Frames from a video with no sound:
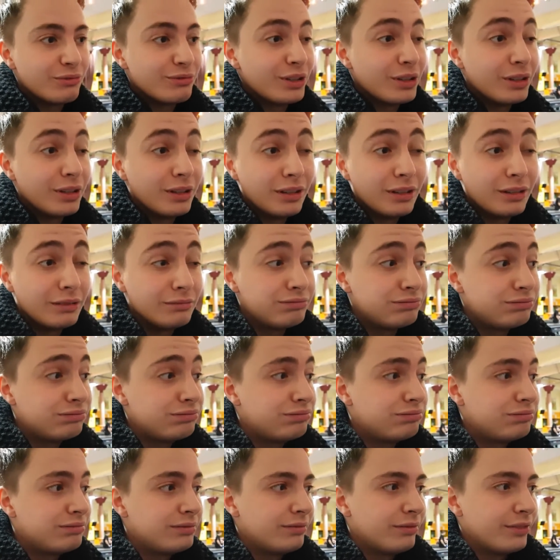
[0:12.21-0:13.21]
Il euh,
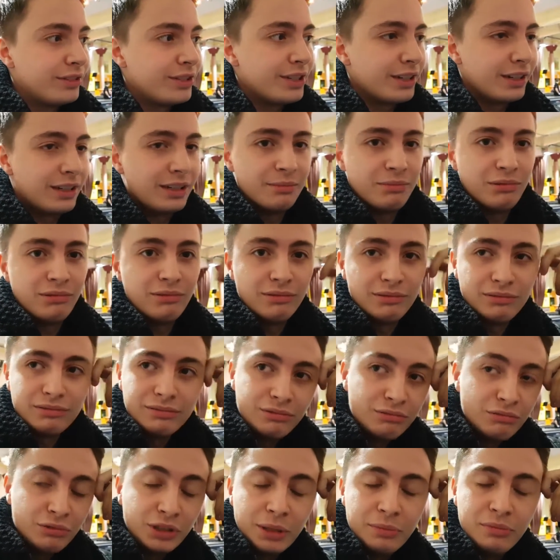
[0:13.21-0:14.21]
on va dire là,
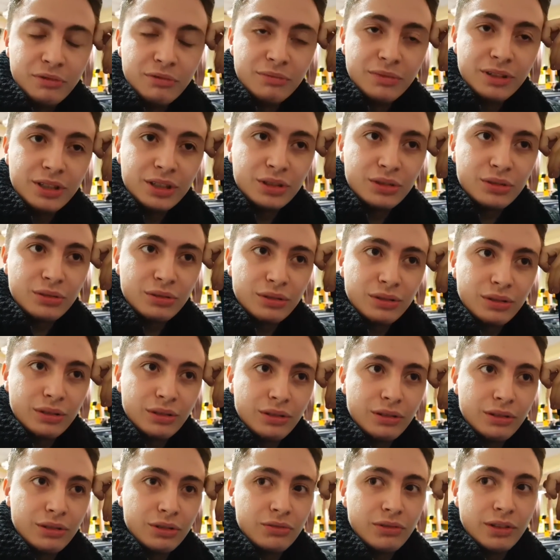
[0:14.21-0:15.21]
début de match,
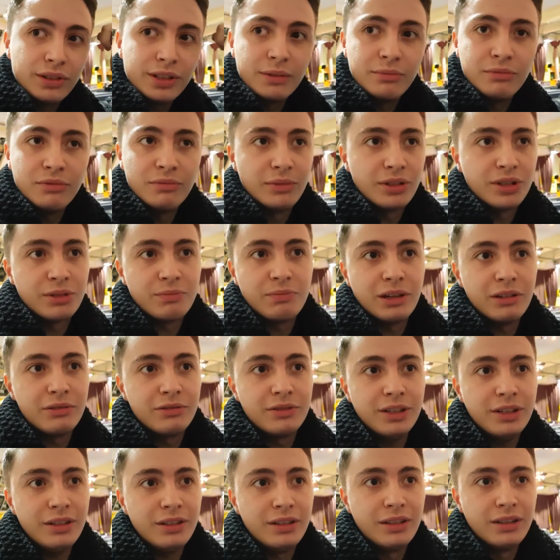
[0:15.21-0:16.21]
euh, je fais un début de match
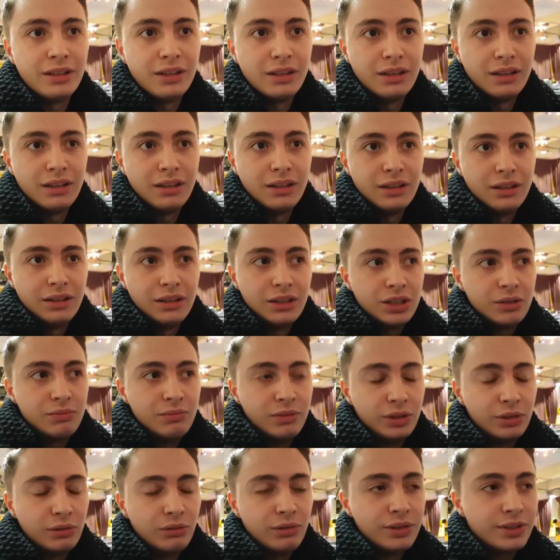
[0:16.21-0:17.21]
parfait. Je
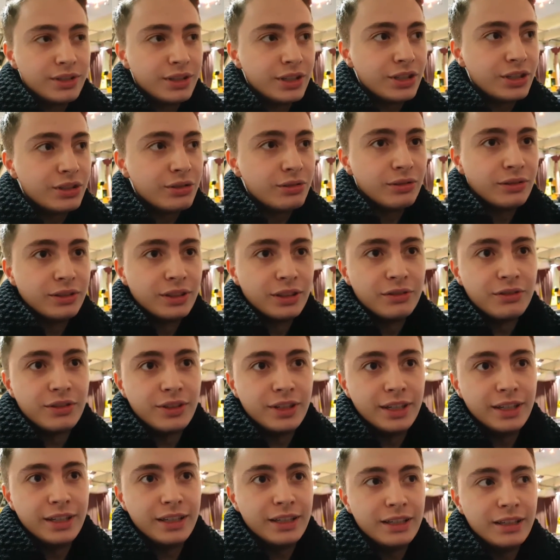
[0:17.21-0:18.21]
mets trois sèches
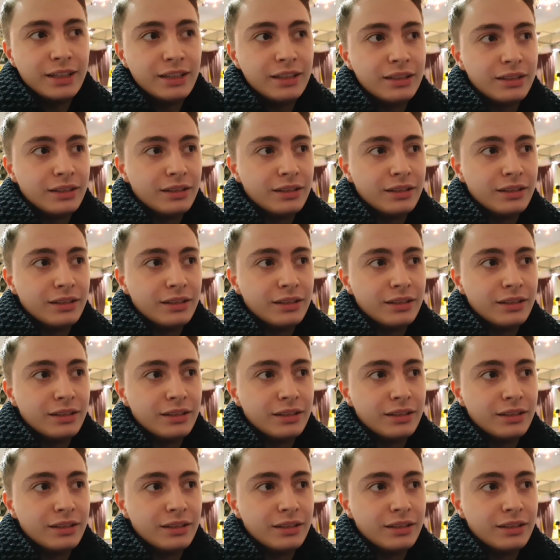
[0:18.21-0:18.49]
d'affilée.